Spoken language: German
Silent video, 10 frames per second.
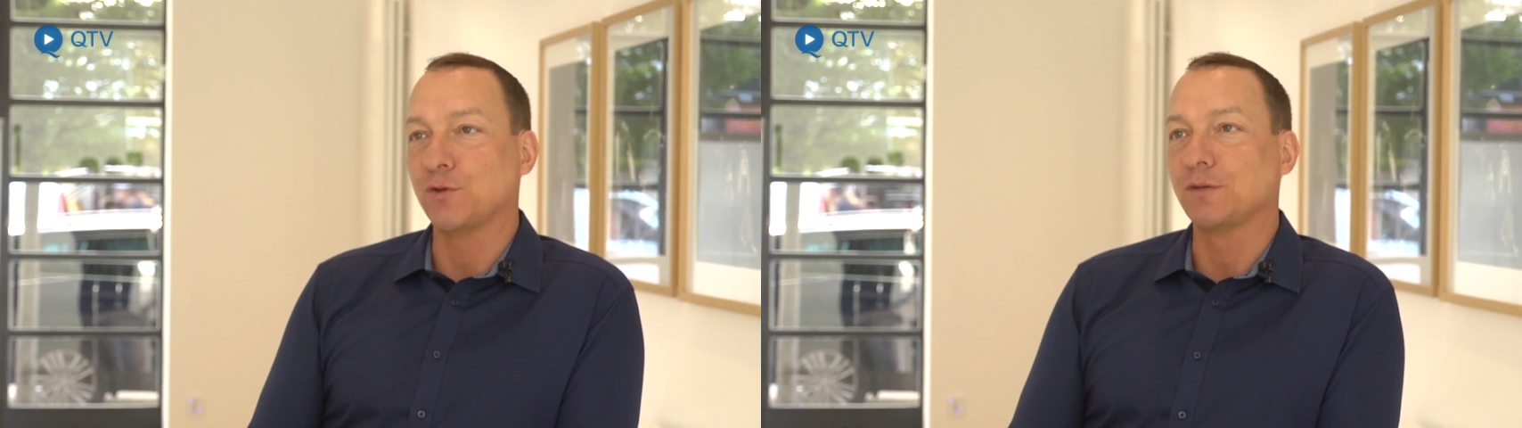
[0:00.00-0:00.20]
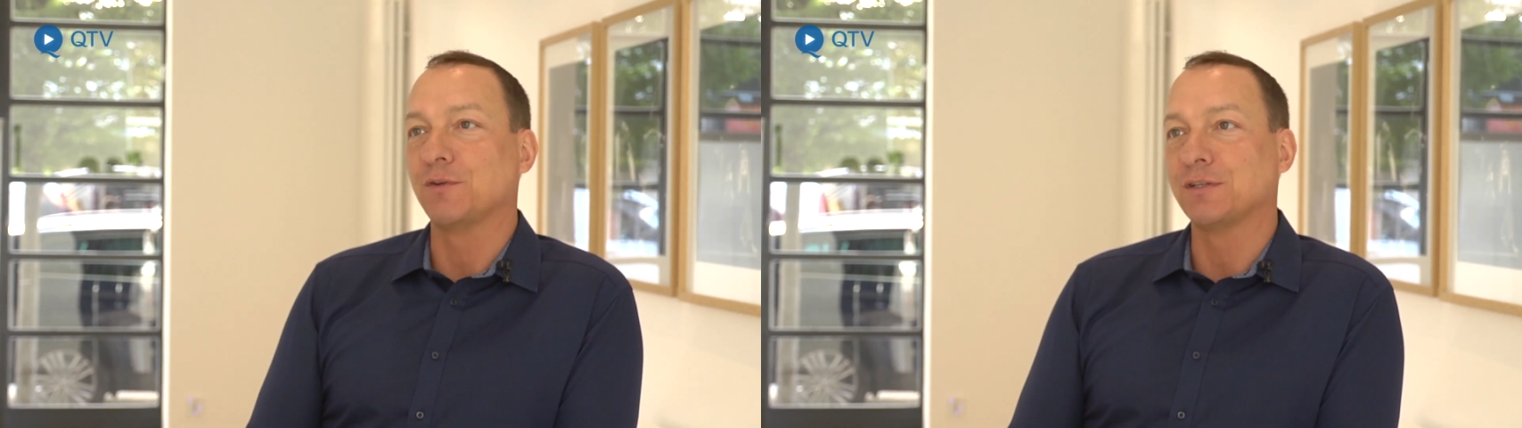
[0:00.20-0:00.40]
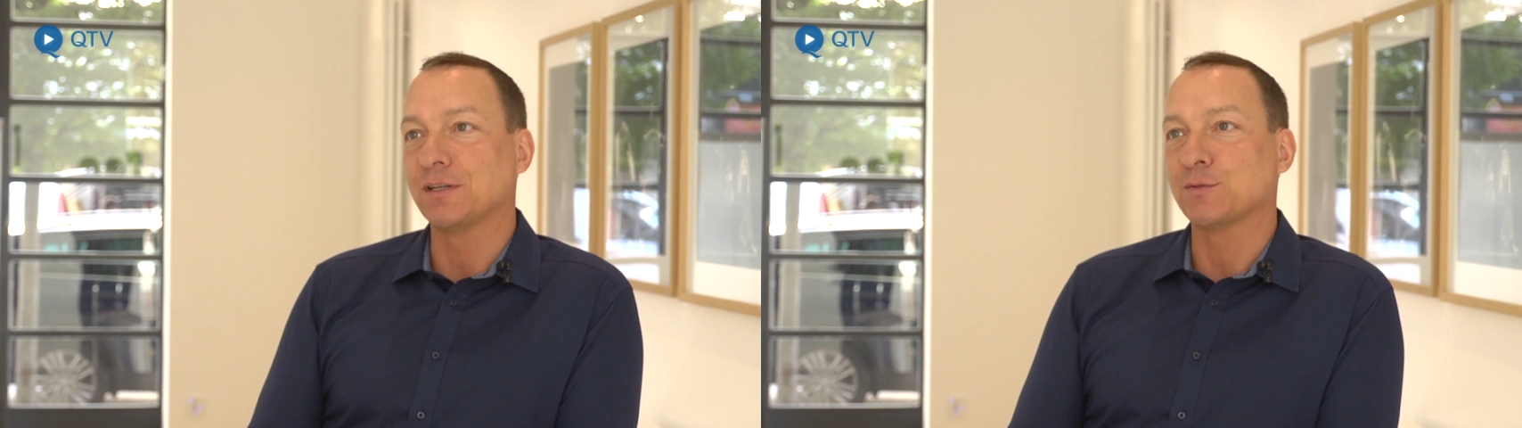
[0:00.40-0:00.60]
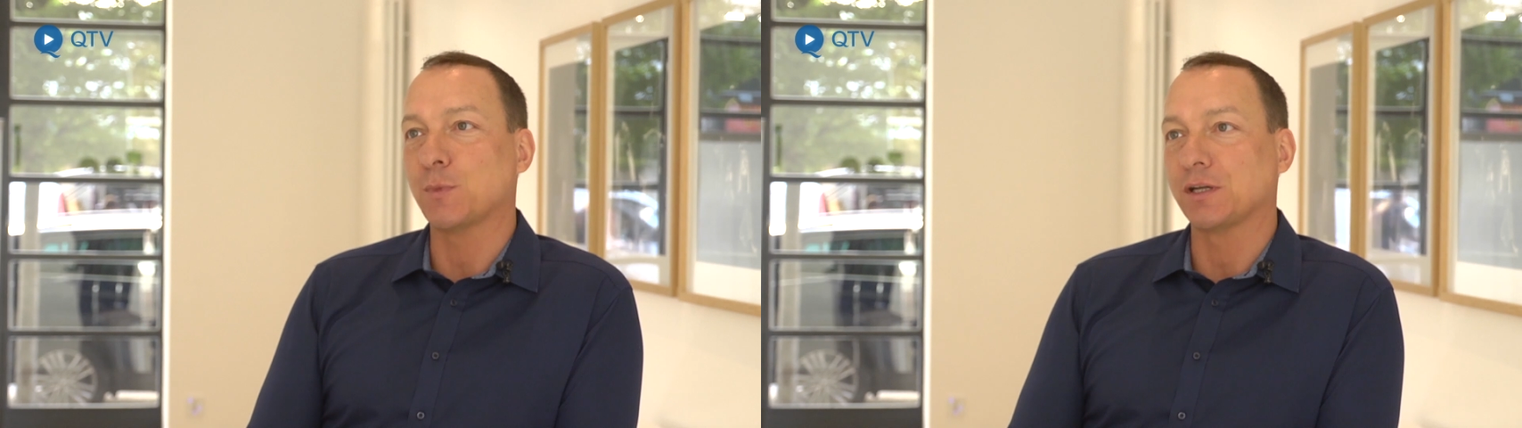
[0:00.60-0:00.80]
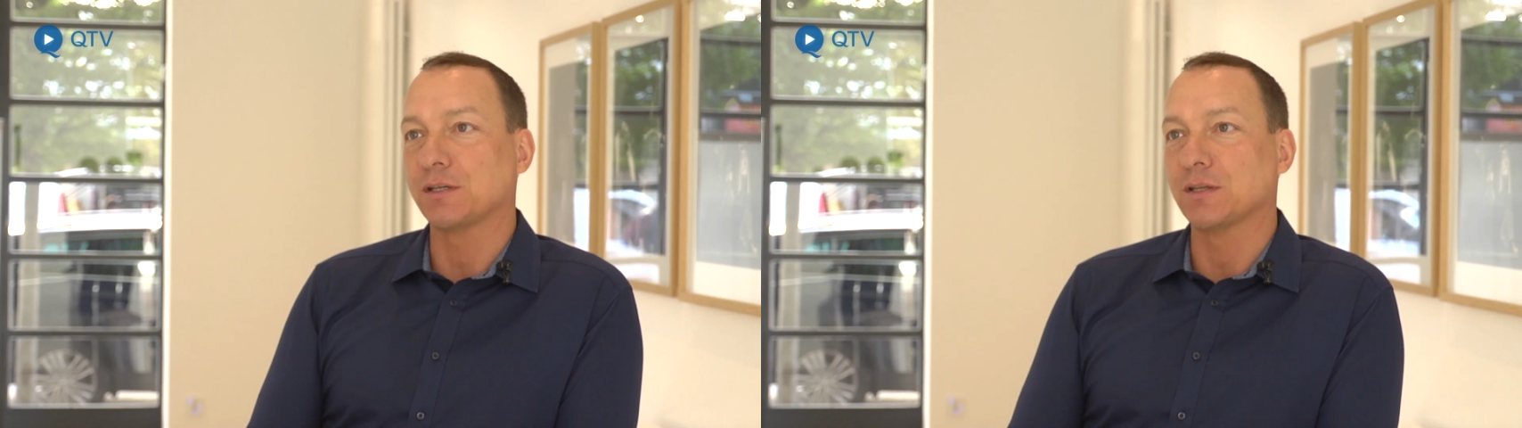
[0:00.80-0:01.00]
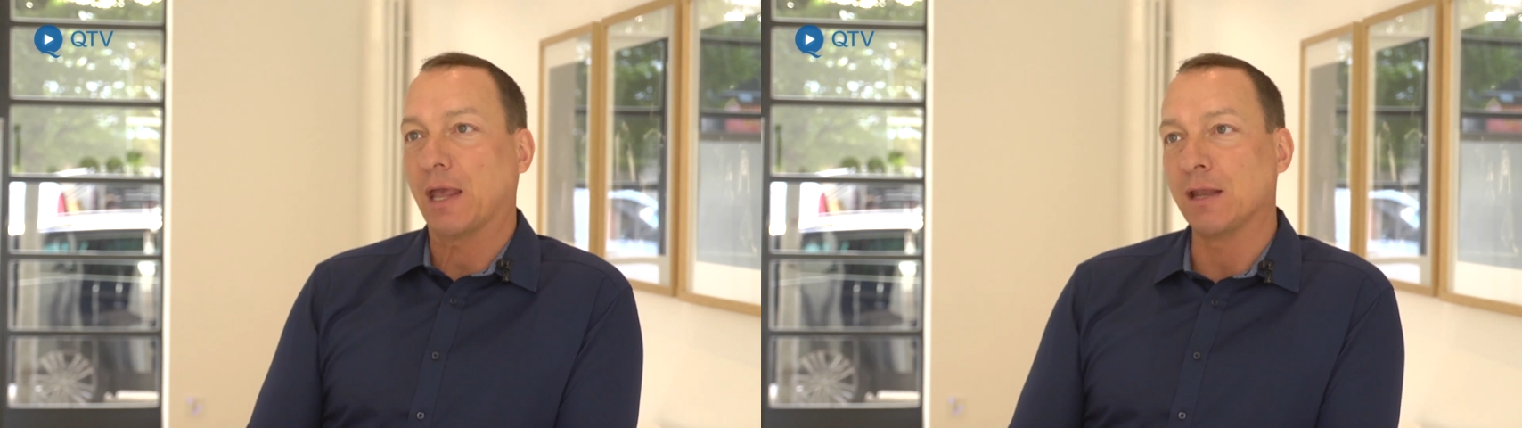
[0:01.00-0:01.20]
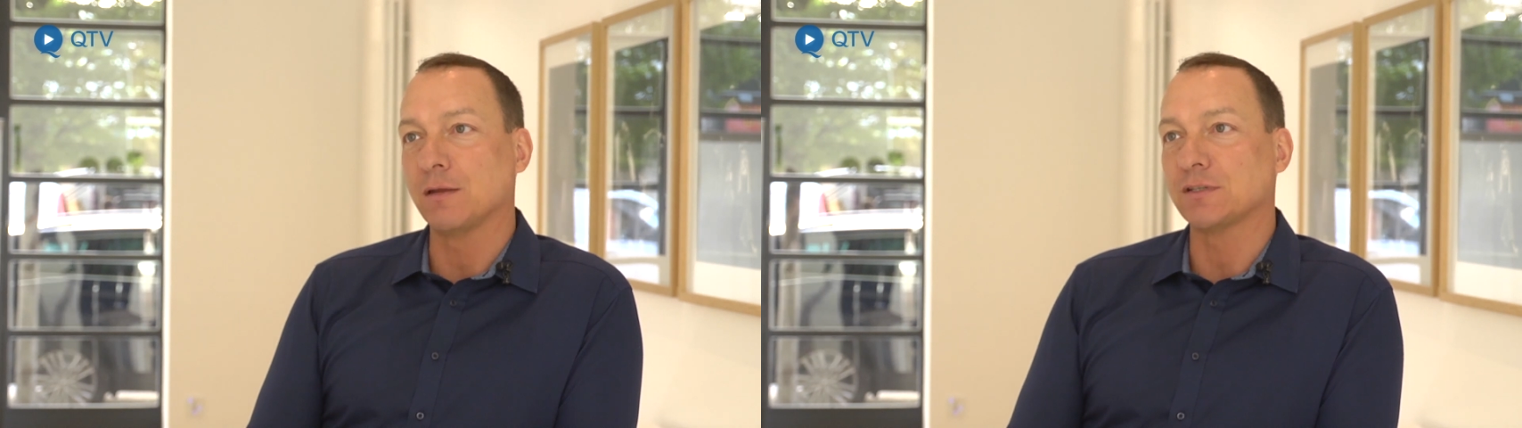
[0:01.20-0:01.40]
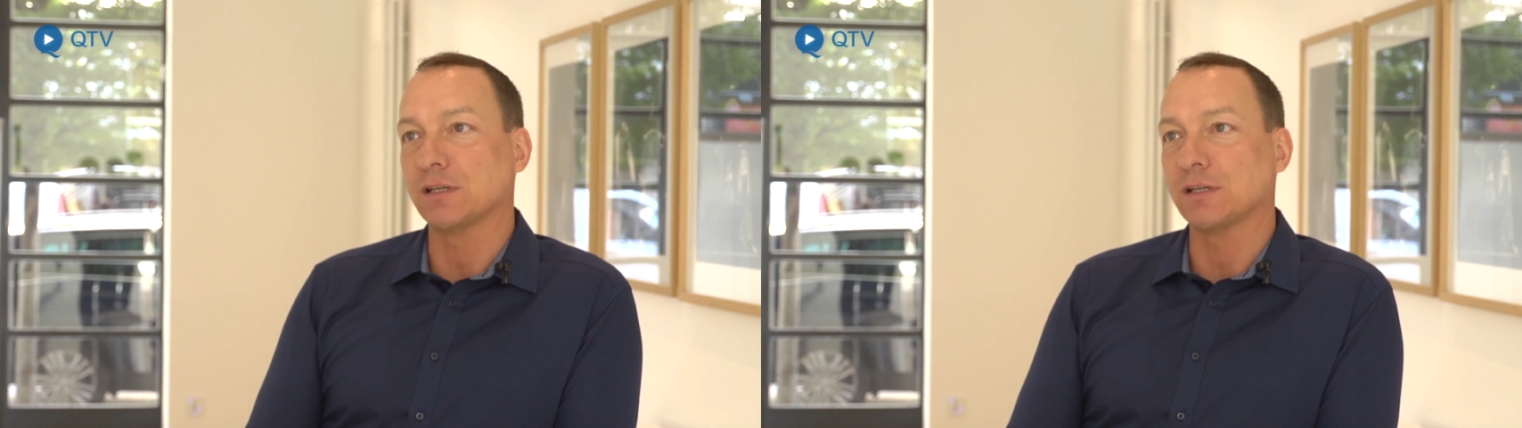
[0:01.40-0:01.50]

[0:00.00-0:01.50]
für die Quintessenz mache ich das gerne,